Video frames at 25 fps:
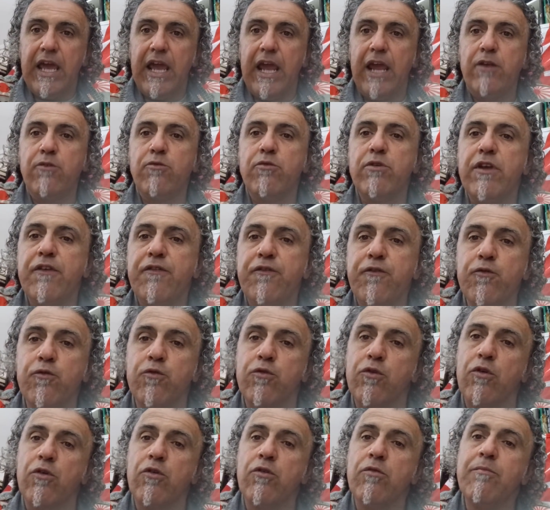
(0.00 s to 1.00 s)
e non ne
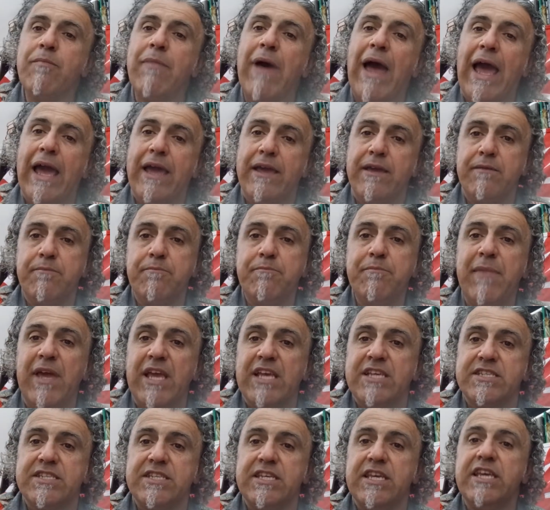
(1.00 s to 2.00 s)
furono mai
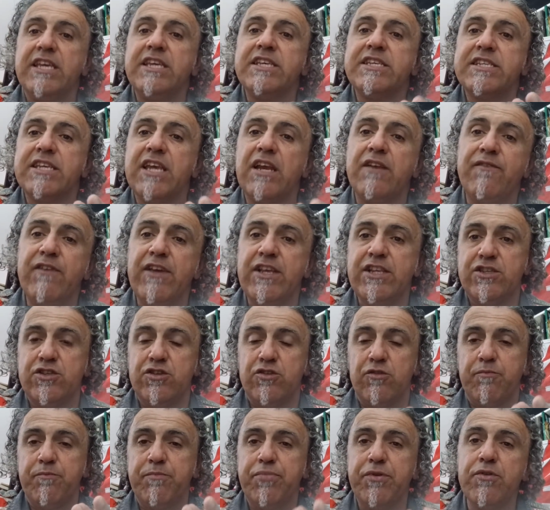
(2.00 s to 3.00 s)
messi in
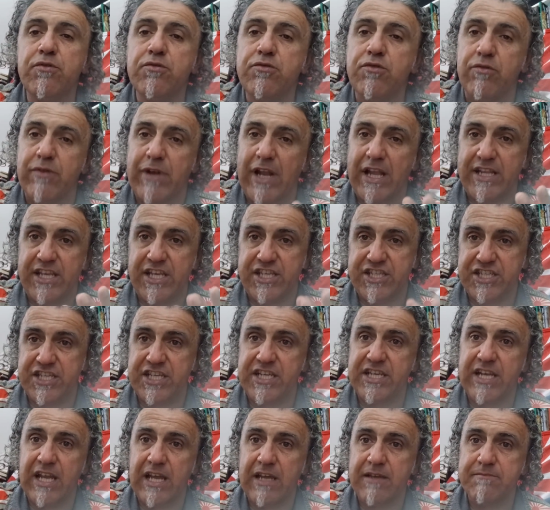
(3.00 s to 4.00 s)
servizio più di una
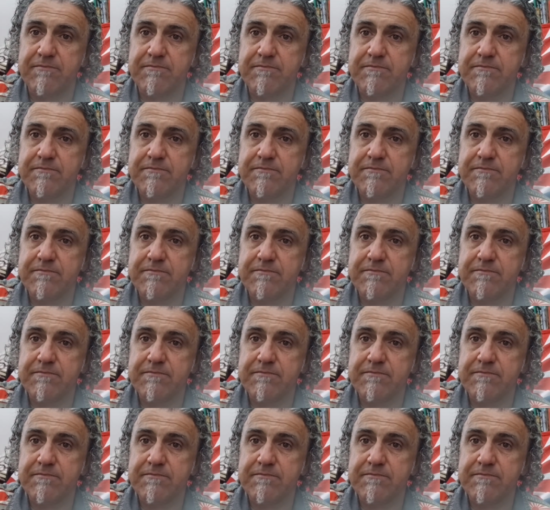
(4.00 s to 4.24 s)
decina.